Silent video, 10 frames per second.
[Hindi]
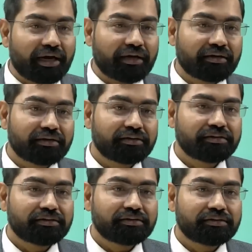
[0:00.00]
रहे
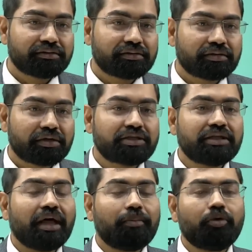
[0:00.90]

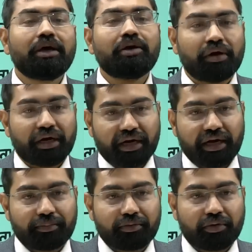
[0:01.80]
रिश्तेदार बुरे क्यों लग रहे
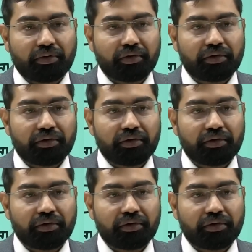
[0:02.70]
हैं आपको